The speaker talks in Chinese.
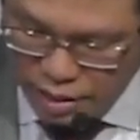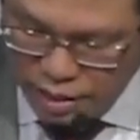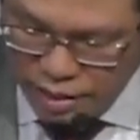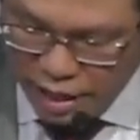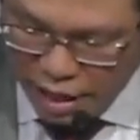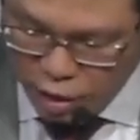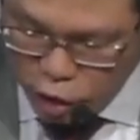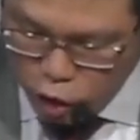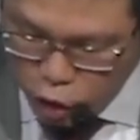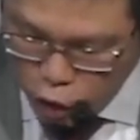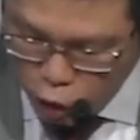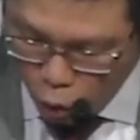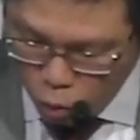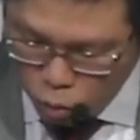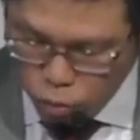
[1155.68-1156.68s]
一系列的
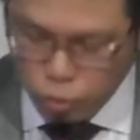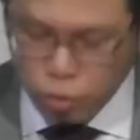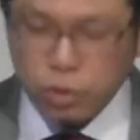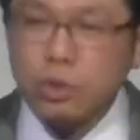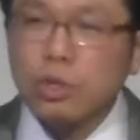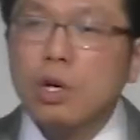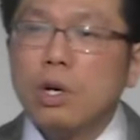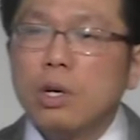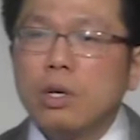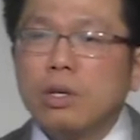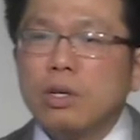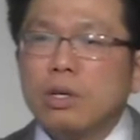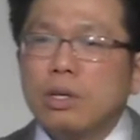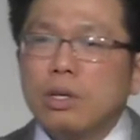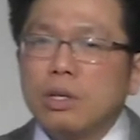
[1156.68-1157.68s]
这个句子
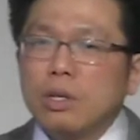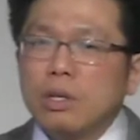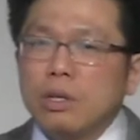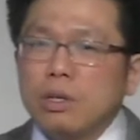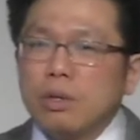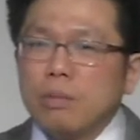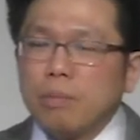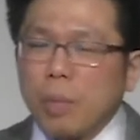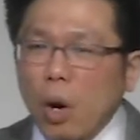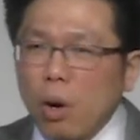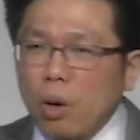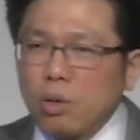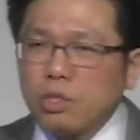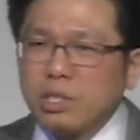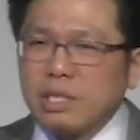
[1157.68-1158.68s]
呢，都来展
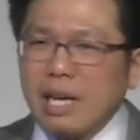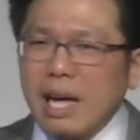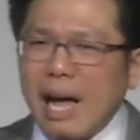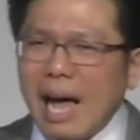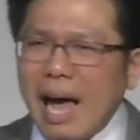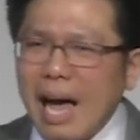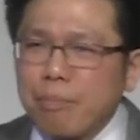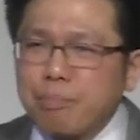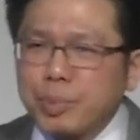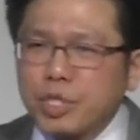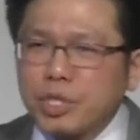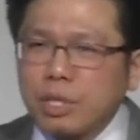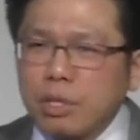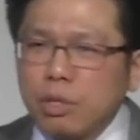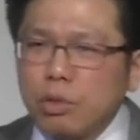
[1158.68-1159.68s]
现出保
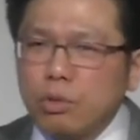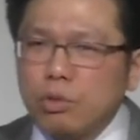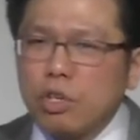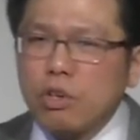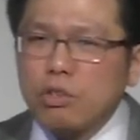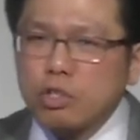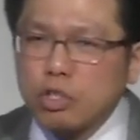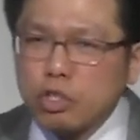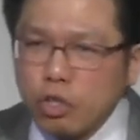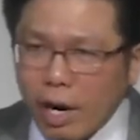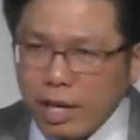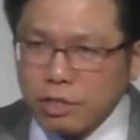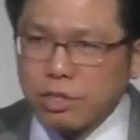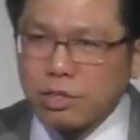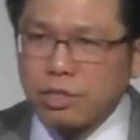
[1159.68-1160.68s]
罗他完
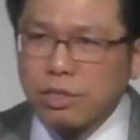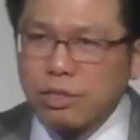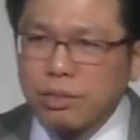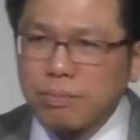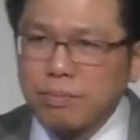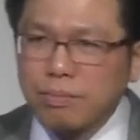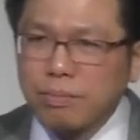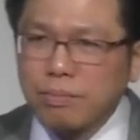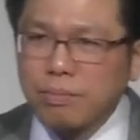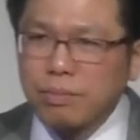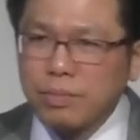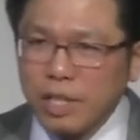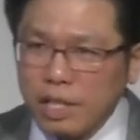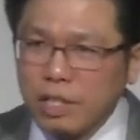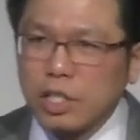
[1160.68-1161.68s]
完全全的
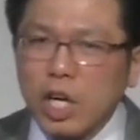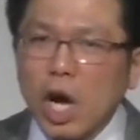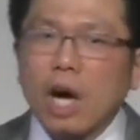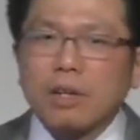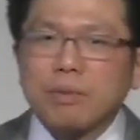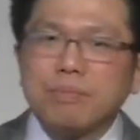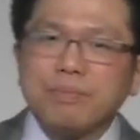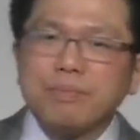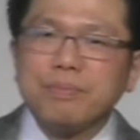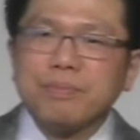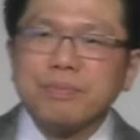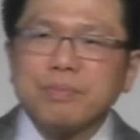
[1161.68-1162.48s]
信靠神。